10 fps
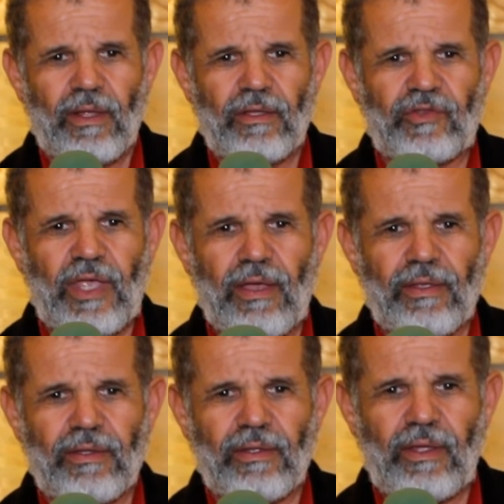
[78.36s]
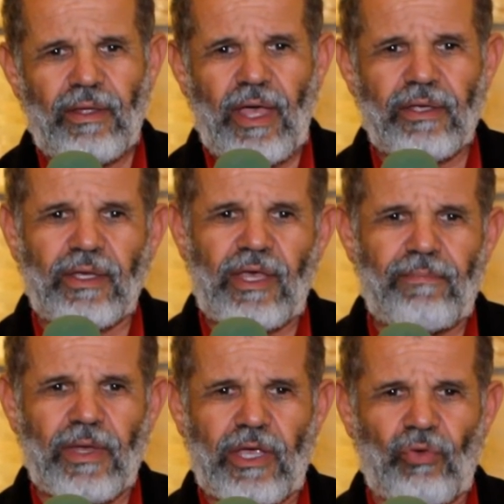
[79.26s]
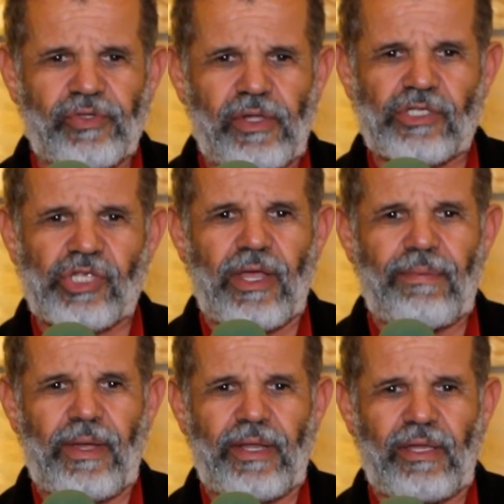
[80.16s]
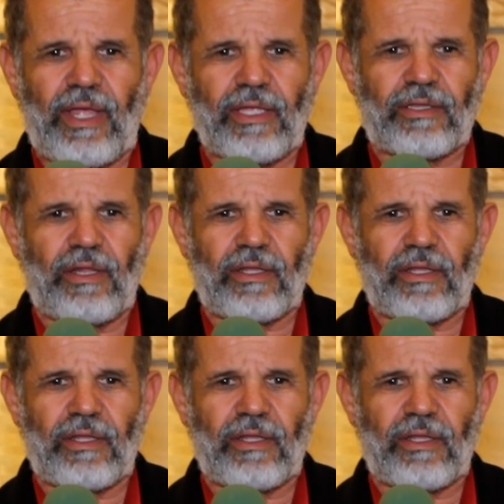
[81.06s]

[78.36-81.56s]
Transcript: انت حقيقه ما كيوصلكش الخبر على هاد